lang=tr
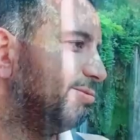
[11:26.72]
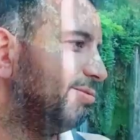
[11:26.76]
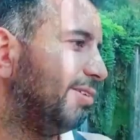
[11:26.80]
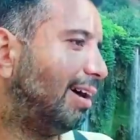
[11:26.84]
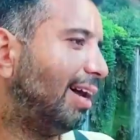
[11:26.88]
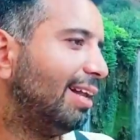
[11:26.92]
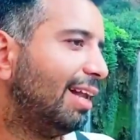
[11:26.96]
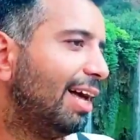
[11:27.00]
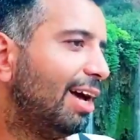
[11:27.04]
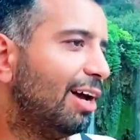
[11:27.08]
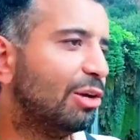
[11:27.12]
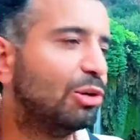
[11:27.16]

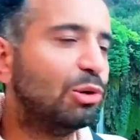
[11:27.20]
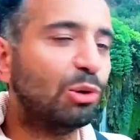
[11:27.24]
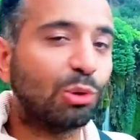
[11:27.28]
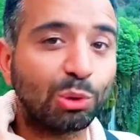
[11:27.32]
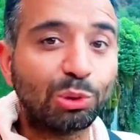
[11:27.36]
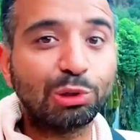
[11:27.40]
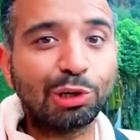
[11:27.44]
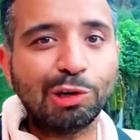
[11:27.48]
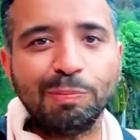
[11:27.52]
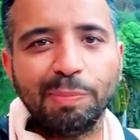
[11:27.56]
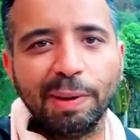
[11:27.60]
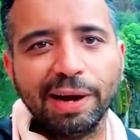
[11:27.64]
Valla
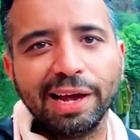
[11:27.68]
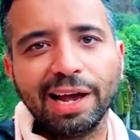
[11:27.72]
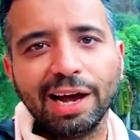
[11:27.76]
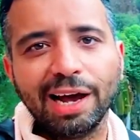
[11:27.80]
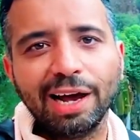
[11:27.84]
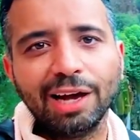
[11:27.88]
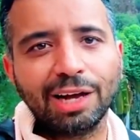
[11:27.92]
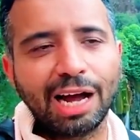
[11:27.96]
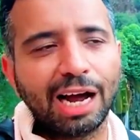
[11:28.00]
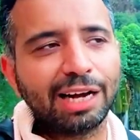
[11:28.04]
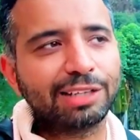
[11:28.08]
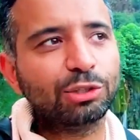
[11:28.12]
yorulduk
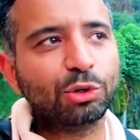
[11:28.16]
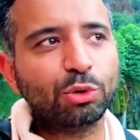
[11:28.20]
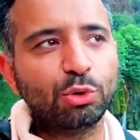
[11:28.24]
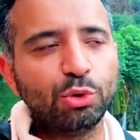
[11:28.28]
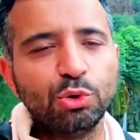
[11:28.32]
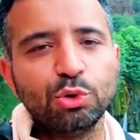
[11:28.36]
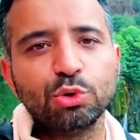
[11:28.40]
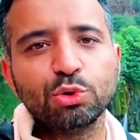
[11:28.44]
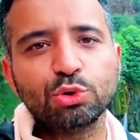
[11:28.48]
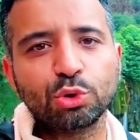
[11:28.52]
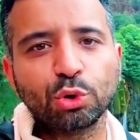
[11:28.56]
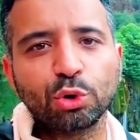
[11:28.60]
bayağı. Artık
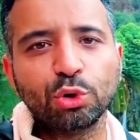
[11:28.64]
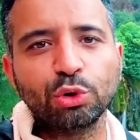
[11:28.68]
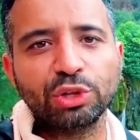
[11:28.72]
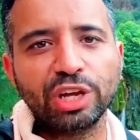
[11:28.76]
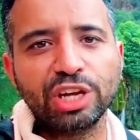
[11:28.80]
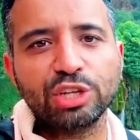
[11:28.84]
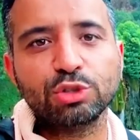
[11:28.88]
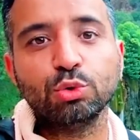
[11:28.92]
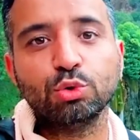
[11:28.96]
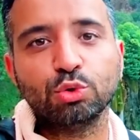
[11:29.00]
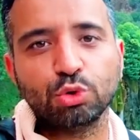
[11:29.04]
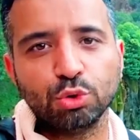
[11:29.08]
günün
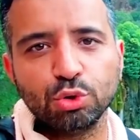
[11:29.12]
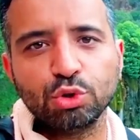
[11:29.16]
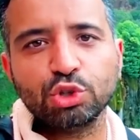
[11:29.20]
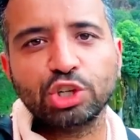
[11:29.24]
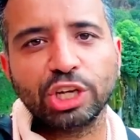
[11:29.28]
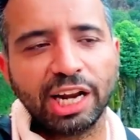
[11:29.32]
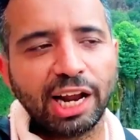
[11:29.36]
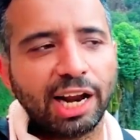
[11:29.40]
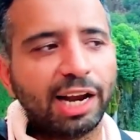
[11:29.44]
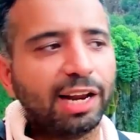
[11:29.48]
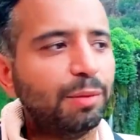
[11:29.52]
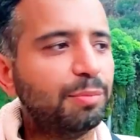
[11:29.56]
sonundayız. Üçüncü
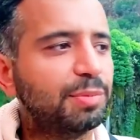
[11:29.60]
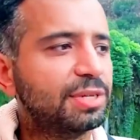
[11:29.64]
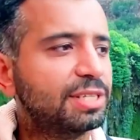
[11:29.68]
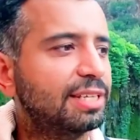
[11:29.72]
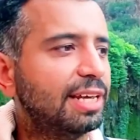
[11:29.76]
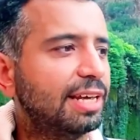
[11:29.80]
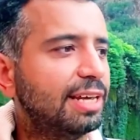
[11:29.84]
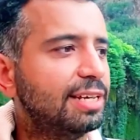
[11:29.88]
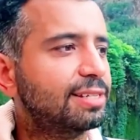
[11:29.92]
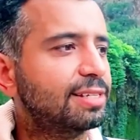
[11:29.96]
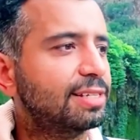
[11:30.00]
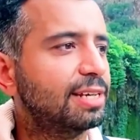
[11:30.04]

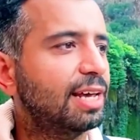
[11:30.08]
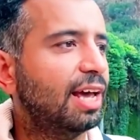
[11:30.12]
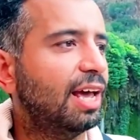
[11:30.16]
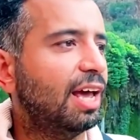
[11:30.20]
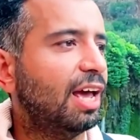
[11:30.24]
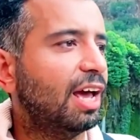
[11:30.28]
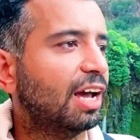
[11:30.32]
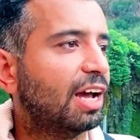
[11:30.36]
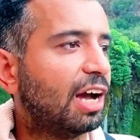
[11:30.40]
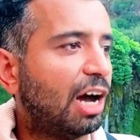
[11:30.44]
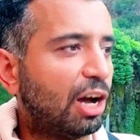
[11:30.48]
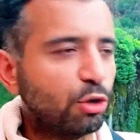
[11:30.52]
şelalemizdeyiz.
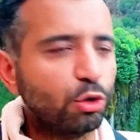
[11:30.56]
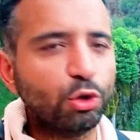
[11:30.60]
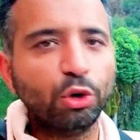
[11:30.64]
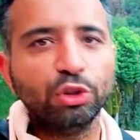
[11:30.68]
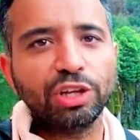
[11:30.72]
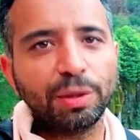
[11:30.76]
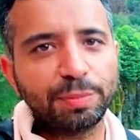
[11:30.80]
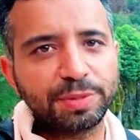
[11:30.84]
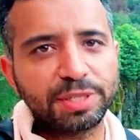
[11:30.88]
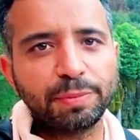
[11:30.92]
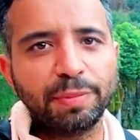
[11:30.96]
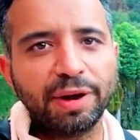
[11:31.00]

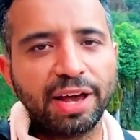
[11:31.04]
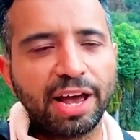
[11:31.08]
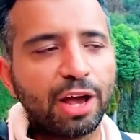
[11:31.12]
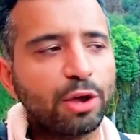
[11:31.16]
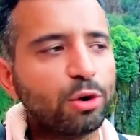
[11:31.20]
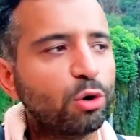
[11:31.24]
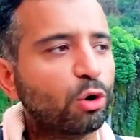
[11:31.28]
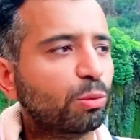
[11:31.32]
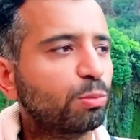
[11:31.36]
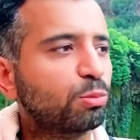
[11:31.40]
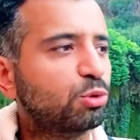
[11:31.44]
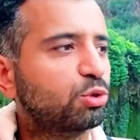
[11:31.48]
Kanyon da bizi
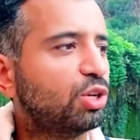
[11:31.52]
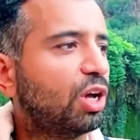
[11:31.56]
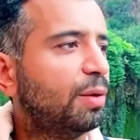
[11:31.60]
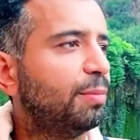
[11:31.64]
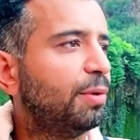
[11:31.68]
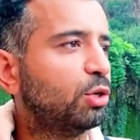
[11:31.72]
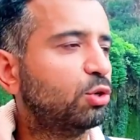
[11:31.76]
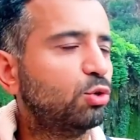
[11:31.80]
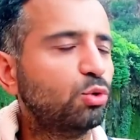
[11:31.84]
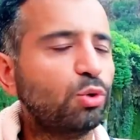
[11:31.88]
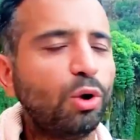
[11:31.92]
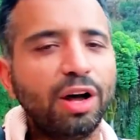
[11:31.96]
bayağı yormuştu
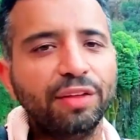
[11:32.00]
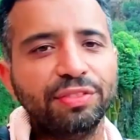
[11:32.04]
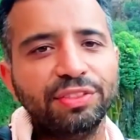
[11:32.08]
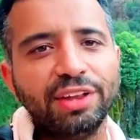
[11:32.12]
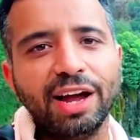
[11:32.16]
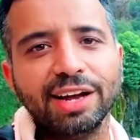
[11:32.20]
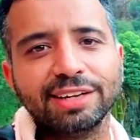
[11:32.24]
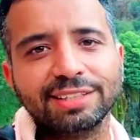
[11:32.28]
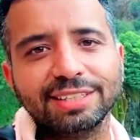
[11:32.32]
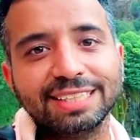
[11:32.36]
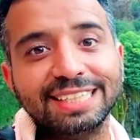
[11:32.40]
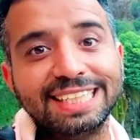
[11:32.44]
ama şu
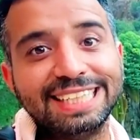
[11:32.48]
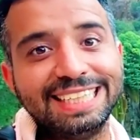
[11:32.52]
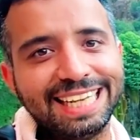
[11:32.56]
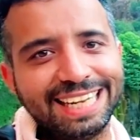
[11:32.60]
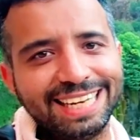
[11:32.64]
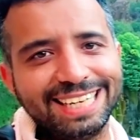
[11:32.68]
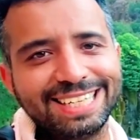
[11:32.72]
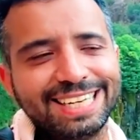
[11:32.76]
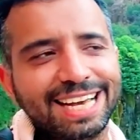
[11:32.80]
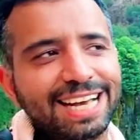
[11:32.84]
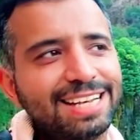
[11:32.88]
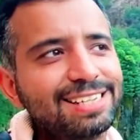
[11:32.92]
anda artık
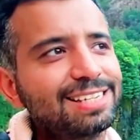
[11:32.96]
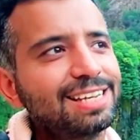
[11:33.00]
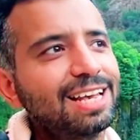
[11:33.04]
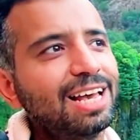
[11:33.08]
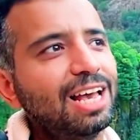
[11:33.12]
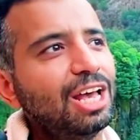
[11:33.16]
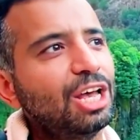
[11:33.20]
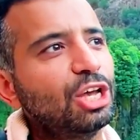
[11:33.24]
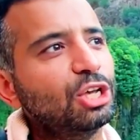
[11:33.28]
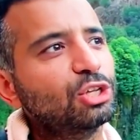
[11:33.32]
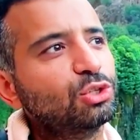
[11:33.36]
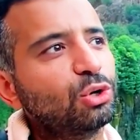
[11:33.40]
dinleneceğiz.
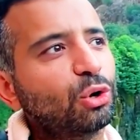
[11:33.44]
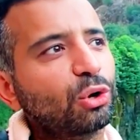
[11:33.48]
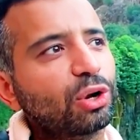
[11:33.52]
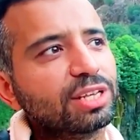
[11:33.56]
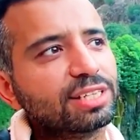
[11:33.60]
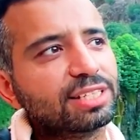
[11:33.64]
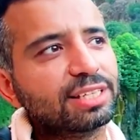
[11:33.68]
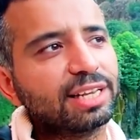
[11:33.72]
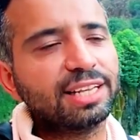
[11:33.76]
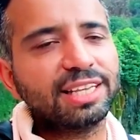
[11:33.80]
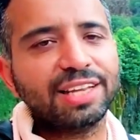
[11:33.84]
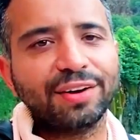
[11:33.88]

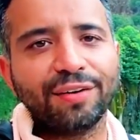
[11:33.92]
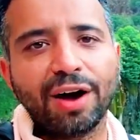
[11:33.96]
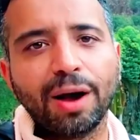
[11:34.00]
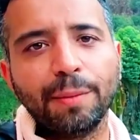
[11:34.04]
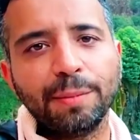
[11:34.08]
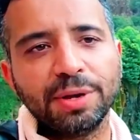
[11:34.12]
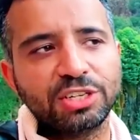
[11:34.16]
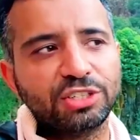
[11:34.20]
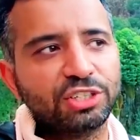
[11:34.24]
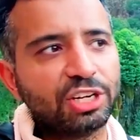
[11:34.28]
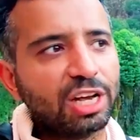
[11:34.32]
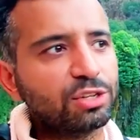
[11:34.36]
Sonrasında
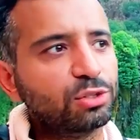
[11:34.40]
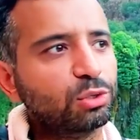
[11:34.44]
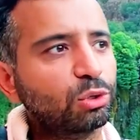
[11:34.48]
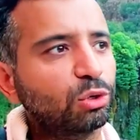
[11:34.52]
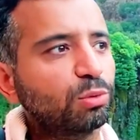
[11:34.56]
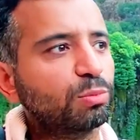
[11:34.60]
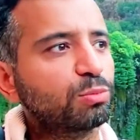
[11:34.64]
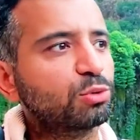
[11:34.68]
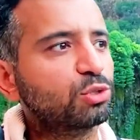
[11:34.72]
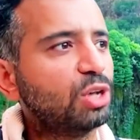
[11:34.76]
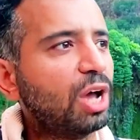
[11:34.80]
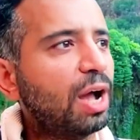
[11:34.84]
devam edeceğiz
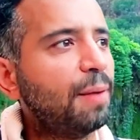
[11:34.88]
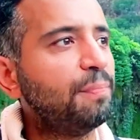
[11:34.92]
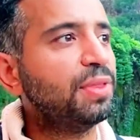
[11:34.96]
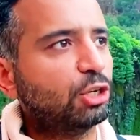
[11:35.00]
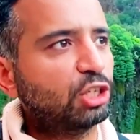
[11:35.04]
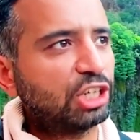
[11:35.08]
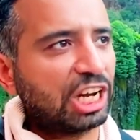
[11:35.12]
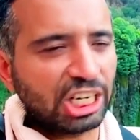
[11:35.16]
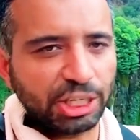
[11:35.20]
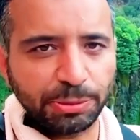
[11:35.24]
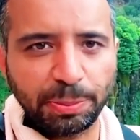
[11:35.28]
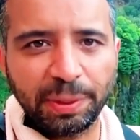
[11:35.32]
yolumuza.
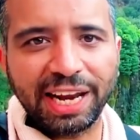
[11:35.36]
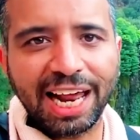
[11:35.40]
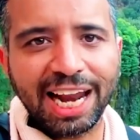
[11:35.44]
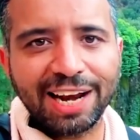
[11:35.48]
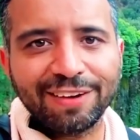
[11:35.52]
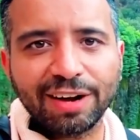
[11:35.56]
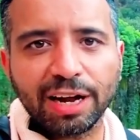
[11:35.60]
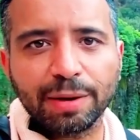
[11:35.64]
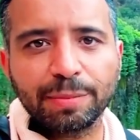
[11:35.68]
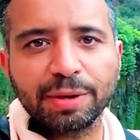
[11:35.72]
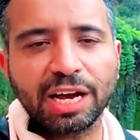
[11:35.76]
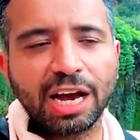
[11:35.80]
Çeşmeler
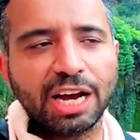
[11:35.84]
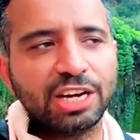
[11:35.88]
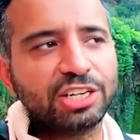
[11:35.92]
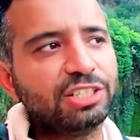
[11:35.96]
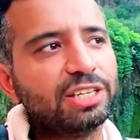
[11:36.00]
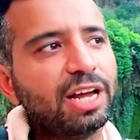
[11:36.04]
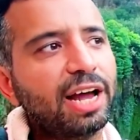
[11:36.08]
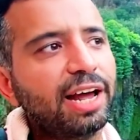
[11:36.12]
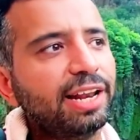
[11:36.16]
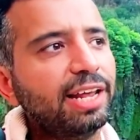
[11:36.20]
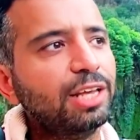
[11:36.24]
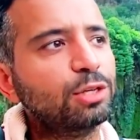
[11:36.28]
var birkaç
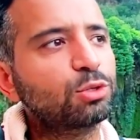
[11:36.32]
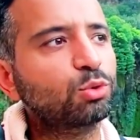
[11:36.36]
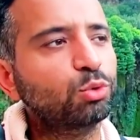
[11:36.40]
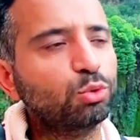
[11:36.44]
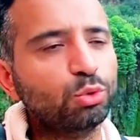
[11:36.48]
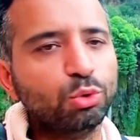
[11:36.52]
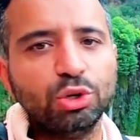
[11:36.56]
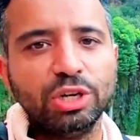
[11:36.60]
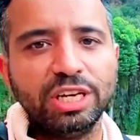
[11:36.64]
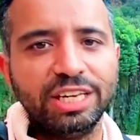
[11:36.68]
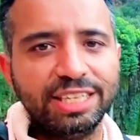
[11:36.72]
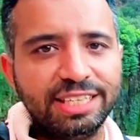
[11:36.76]
tane. Su
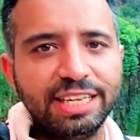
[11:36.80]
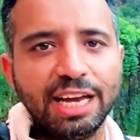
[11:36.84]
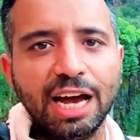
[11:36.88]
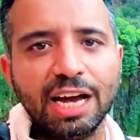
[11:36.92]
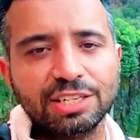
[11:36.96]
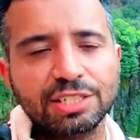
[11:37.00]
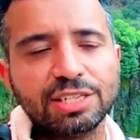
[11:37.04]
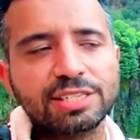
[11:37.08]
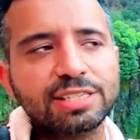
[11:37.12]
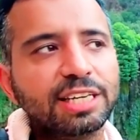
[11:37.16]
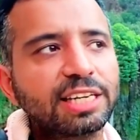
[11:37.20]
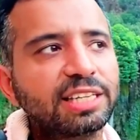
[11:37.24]

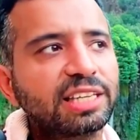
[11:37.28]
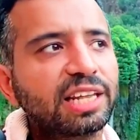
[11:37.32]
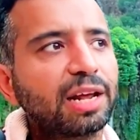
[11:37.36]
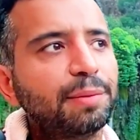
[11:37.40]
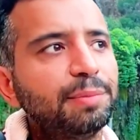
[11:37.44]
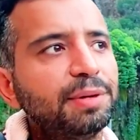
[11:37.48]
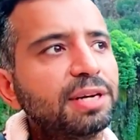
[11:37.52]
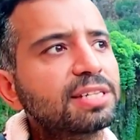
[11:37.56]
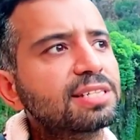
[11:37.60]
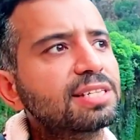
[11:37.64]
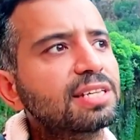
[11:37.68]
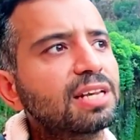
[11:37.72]
ihtiyacınızı
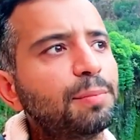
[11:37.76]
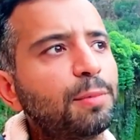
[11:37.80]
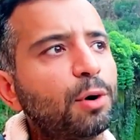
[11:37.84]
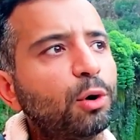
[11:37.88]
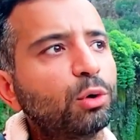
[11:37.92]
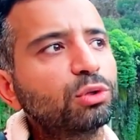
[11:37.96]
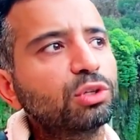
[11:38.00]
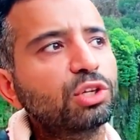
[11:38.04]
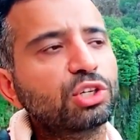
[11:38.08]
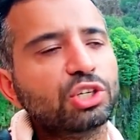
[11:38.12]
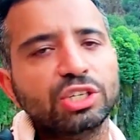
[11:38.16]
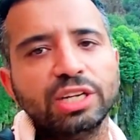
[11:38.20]
giderebilirsiniz ama
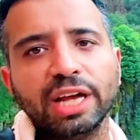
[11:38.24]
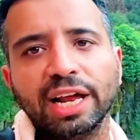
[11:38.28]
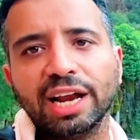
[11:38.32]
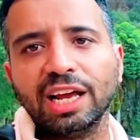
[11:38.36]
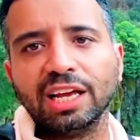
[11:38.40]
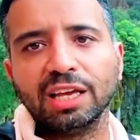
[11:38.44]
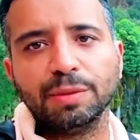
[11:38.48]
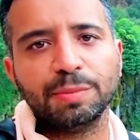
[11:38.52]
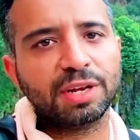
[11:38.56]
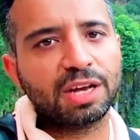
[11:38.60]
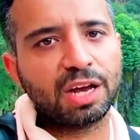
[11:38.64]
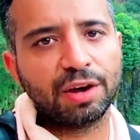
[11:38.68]
onun dışında
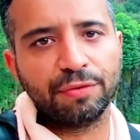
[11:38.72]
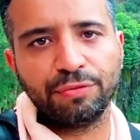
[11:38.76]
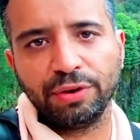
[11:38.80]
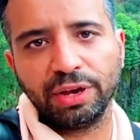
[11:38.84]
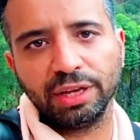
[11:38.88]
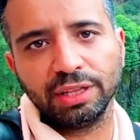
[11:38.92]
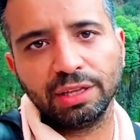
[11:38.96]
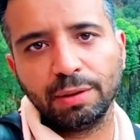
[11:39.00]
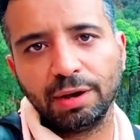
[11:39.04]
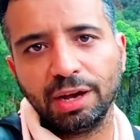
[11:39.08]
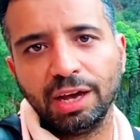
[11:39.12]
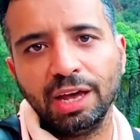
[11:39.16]
herhangi bir kafe
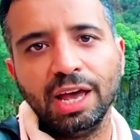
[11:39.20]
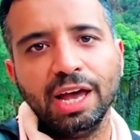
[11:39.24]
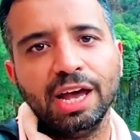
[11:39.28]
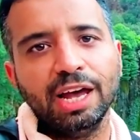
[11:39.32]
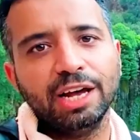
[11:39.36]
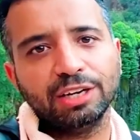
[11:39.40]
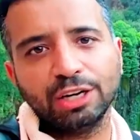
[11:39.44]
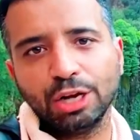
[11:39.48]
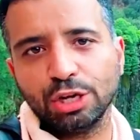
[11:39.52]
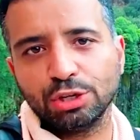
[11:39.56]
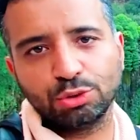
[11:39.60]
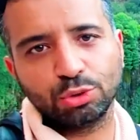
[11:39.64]
ya da
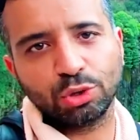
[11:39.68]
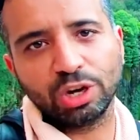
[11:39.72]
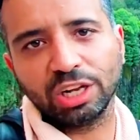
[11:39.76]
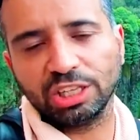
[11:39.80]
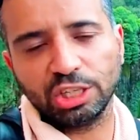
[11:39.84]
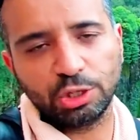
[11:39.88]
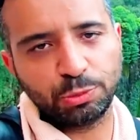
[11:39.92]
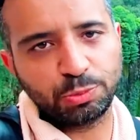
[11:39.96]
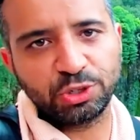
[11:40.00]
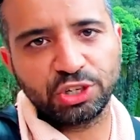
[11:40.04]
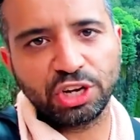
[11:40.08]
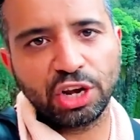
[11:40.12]
restoran
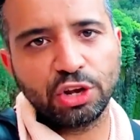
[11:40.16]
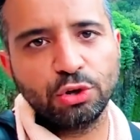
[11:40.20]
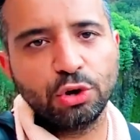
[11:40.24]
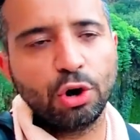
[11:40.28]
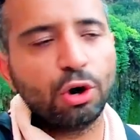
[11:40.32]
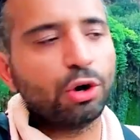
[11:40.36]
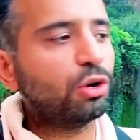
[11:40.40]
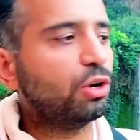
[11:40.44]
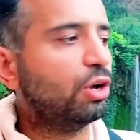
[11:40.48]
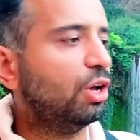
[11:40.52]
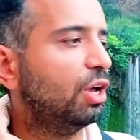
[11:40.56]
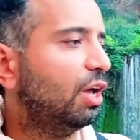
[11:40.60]
hiçbir şey yok.